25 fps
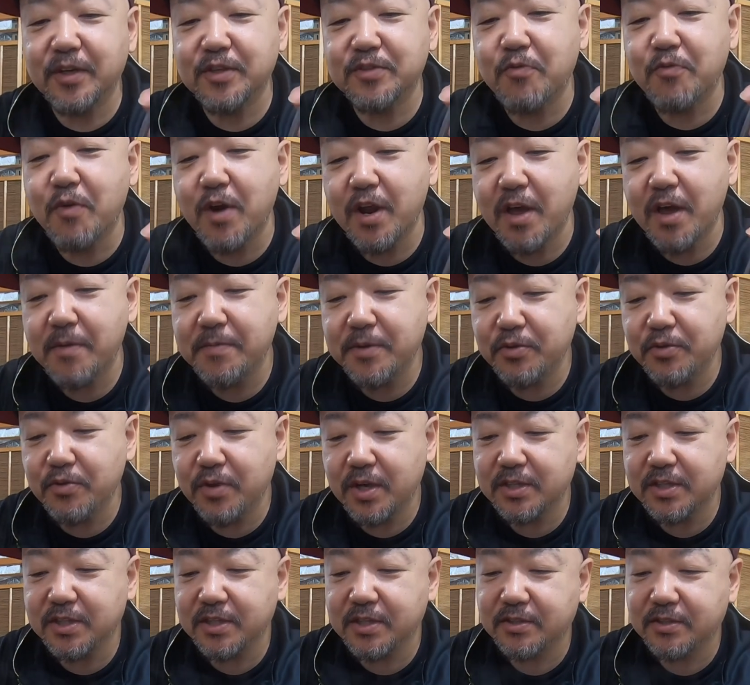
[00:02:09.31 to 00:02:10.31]
あ、わらびの
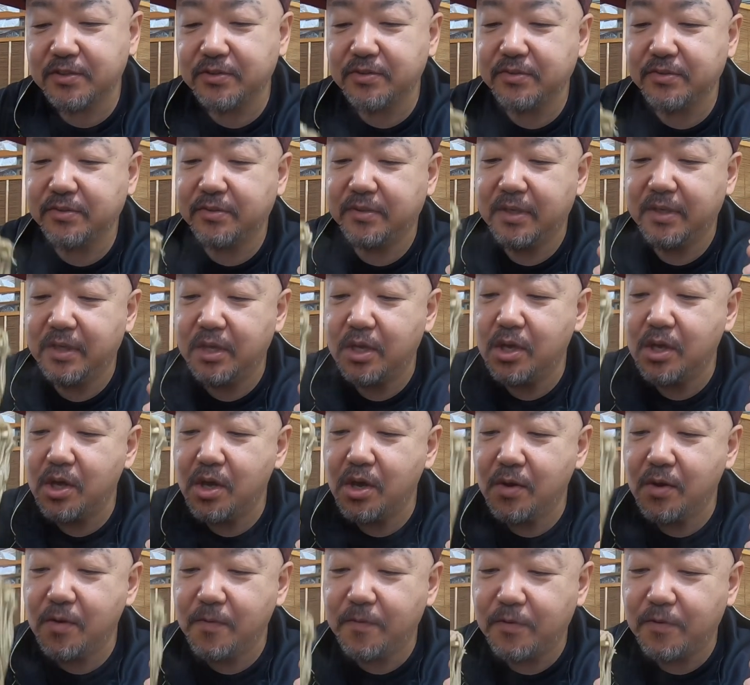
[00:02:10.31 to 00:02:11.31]
味です。
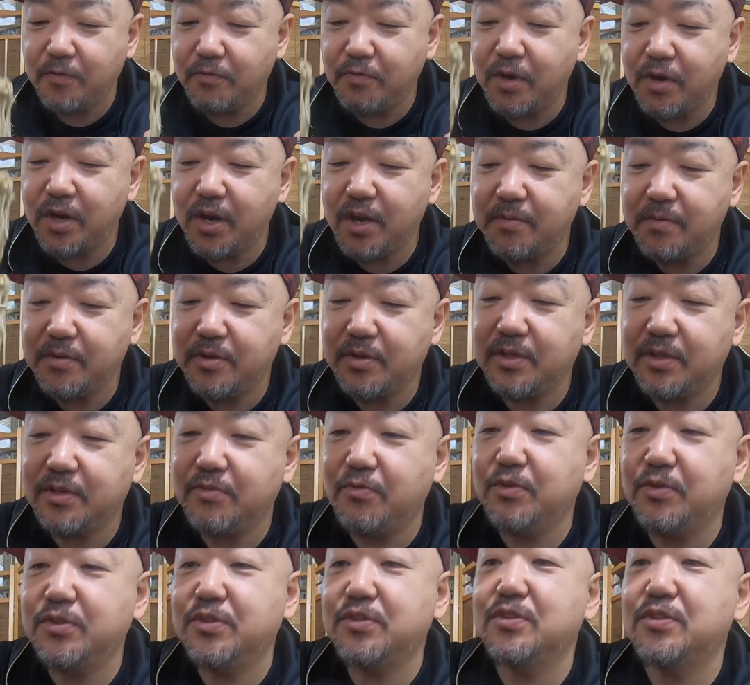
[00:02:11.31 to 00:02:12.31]
わらびの味も
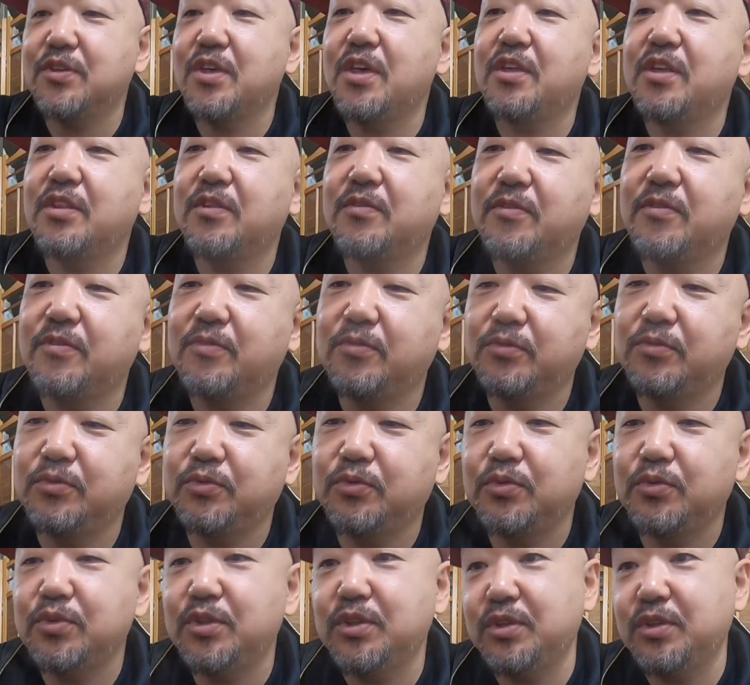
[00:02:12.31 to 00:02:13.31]
すげえ。本当
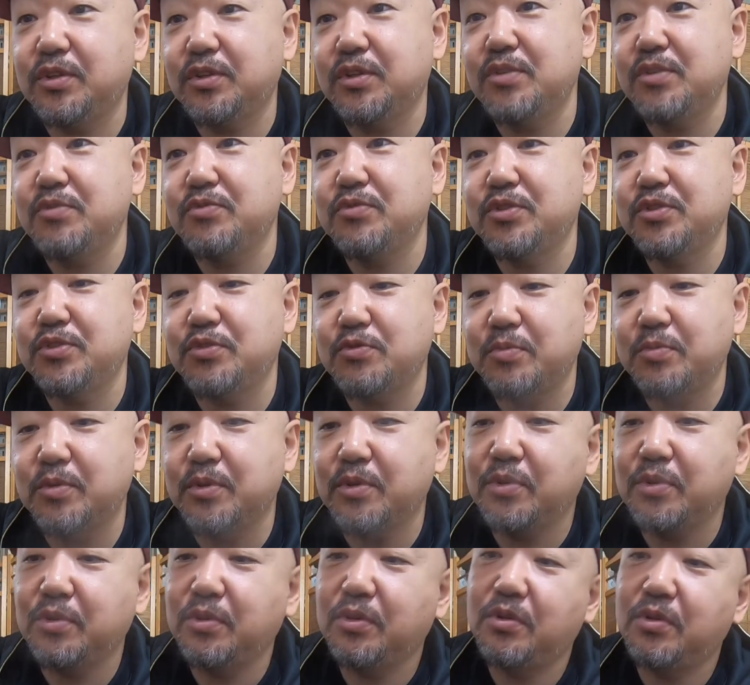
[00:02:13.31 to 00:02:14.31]
に手打ちそばなん
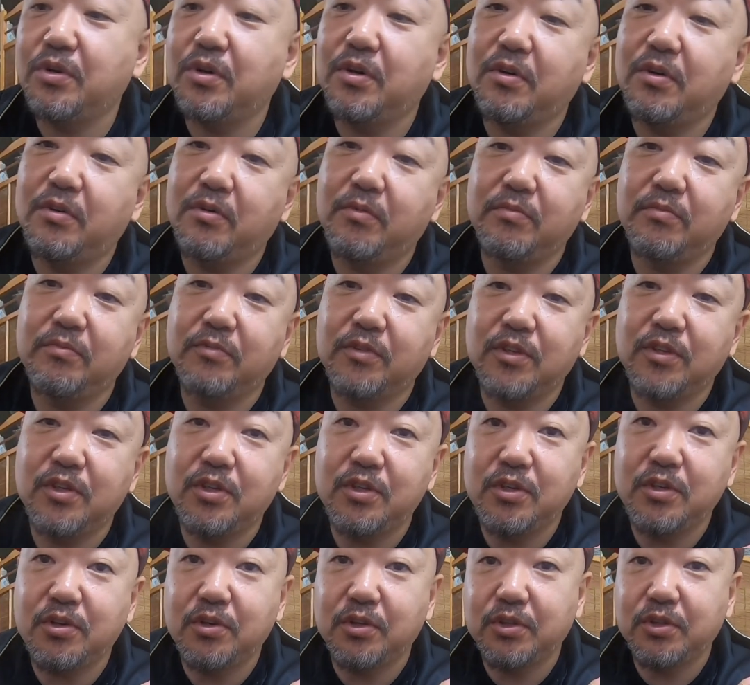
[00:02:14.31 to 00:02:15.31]
だな、切り
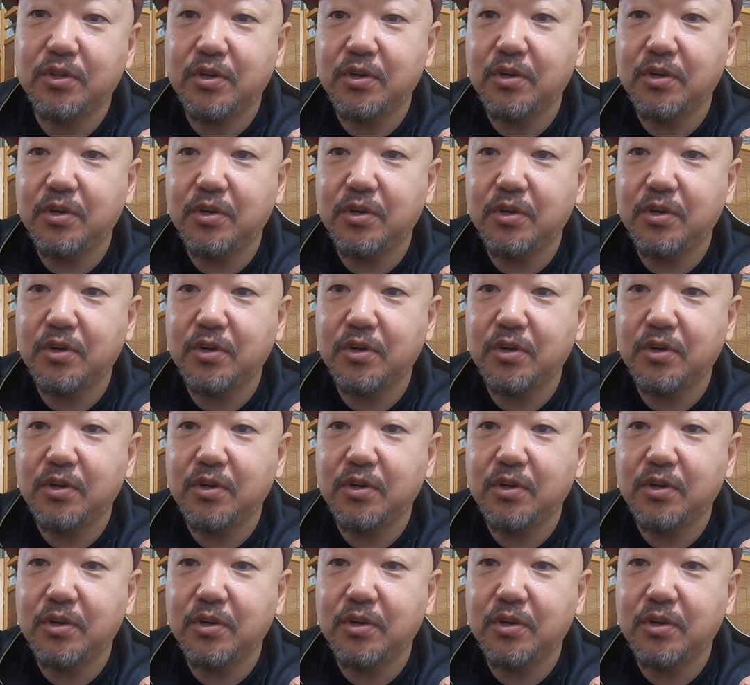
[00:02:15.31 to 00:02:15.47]
方が。